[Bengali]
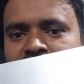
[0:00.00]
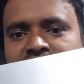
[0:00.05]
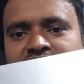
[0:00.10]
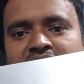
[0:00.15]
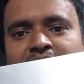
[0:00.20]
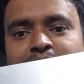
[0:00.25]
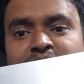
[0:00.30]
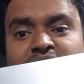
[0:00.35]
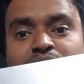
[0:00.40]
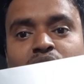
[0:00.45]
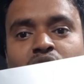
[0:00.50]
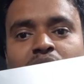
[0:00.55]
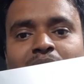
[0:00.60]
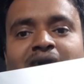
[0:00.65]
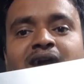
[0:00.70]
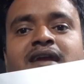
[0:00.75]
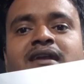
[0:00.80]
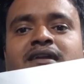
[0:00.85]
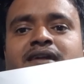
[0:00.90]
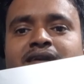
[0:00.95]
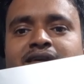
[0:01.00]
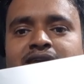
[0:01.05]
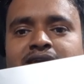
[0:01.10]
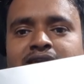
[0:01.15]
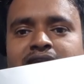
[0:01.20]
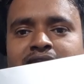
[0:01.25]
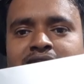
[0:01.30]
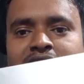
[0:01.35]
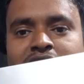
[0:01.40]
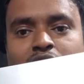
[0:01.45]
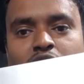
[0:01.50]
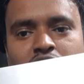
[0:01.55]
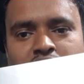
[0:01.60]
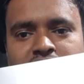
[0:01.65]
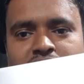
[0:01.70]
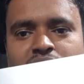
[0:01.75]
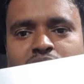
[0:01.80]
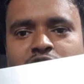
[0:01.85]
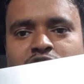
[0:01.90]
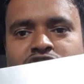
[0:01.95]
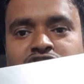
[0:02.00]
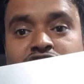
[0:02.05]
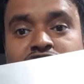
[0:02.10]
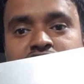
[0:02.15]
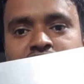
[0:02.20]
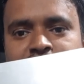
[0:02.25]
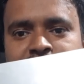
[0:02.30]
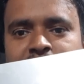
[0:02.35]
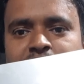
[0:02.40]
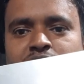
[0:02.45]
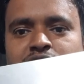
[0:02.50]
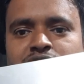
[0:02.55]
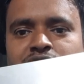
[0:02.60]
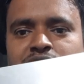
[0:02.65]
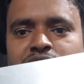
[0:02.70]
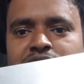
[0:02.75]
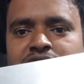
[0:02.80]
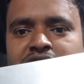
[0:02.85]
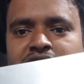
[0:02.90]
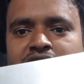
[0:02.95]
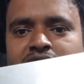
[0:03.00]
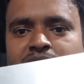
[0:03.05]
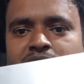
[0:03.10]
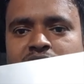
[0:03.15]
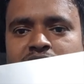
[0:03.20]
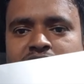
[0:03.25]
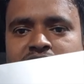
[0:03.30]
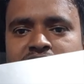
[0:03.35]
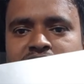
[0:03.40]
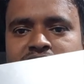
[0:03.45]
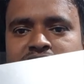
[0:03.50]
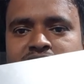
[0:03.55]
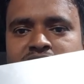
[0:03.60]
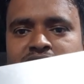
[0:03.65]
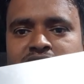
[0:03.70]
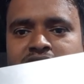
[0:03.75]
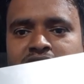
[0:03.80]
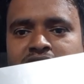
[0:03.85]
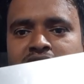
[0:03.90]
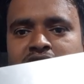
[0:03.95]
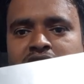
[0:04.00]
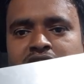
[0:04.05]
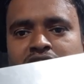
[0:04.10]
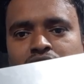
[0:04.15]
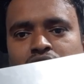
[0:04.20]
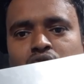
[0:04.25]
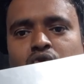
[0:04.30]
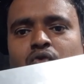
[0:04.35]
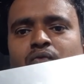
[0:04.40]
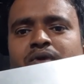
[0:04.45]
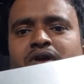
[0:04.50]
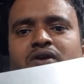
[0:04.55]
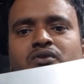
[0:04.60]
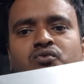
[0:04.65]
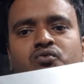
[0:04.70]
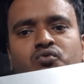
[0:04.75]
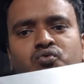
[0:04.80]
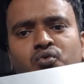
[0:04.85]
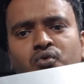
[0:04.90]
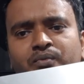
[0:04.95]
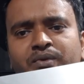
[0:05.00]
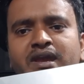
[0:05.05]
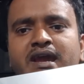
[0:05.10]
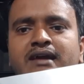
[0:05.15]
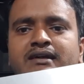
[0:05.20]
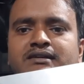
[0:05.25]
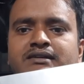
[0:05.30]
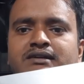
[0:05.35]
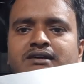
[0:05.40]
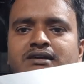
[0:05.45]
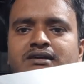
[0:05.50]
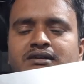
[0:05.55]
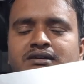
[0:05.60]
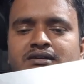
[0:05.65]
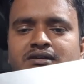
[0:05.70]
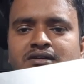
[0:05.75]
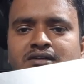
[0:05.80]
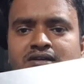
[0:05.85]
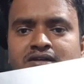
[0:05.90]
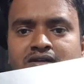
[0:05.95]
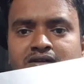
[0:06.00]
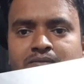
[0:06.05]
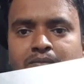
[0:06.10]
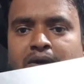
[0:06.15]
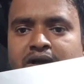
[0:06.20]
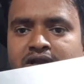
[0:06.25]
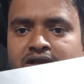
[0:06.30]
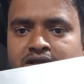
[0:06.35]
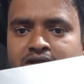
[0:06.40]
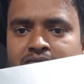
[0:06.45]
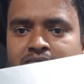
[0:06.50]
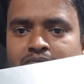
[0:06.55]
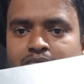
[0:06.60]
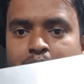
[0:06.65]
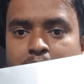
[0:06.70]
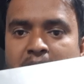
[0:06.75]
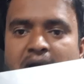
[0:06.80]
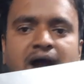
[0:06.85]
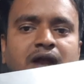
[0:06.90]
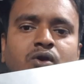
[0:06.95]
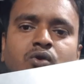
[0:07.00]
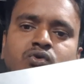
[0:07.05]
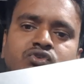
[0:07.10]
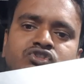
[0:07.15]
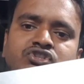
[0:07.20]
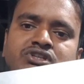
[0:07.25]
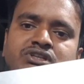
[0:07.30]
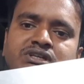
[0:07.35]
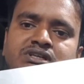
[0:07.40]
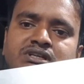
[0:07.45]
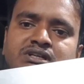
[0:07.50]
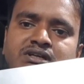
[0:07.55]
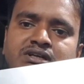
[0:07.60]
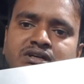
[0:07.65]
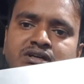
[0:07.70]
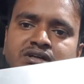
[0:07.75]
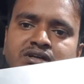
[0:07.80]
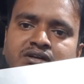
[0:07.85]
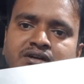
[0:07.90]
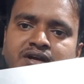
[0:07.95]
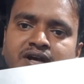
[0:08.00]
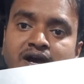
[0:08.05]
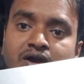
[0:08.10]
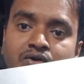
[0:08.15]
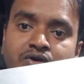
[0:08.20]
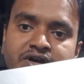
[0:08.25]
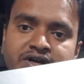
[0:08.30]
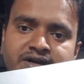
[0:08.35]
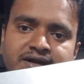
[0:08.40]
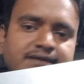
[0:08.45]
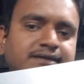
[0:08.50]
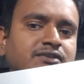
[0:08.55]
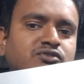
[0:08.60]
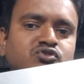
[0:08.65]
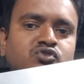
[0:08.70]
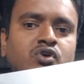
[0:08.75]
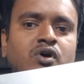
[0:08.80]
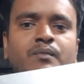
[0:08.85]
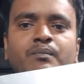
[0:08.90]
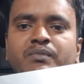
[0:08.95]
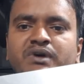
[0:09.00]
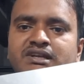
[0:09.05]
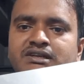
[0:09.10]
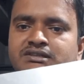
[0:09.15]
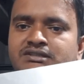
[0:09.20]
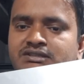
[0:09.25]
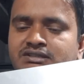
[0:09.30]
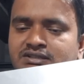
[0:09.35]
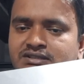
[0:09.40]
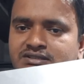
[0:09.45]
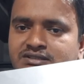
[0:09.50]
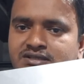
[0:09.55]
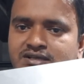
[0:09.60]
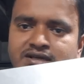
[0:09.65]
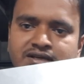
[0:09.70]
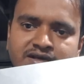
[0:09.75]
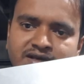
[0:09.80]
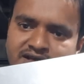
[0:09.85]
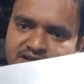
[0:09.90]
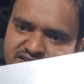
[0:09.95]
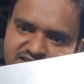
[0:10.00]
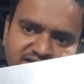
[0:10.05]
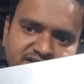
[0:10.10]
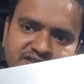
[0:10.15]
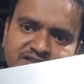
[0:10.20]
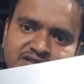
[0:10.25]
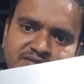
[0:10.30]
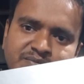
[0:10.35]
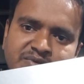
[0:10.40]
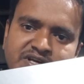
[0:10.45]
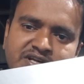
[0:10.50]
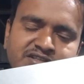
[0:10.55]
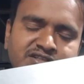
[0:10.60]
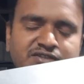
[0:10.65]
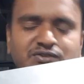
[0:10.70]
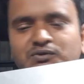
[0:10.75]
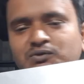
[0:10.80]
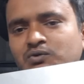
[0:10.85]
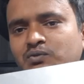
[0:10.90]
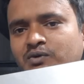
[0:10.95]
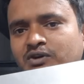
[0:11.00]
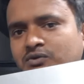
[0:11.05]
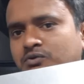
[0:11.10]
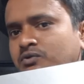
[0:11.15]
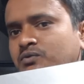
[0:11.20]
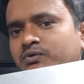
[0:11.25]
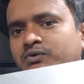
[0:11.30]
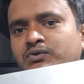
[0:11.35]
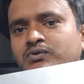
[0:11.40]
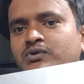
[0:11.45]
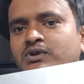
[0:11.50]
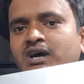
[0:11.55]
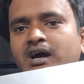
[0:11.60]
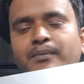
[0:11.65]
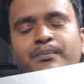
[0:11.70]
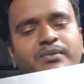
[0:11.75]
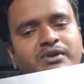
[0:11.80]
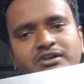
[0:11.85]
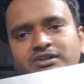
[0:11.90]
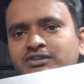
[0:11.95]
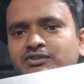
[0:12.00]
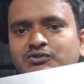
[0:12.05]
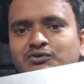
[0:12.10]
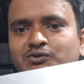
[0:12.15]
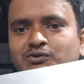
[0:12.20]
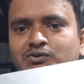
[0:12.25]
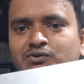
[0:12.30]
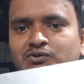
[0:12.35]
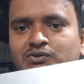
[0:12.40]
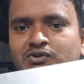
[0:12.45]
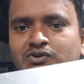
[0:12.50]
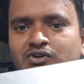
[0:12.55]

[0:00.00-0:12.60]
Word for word: সামনে মোবাইল রেখে রেকর্ডিং করছি সেটা পর্যন্ত দেখতে পাওয়া যাচ্ছে খুবই খুবই একটা মানে ভালো জিনিস এটা কারণ এটা একটা সম্মানের জিনিস এই জিনিসটি পেয়েছি শুধুমাত্র বন্ধুরা আপনাদের জন্য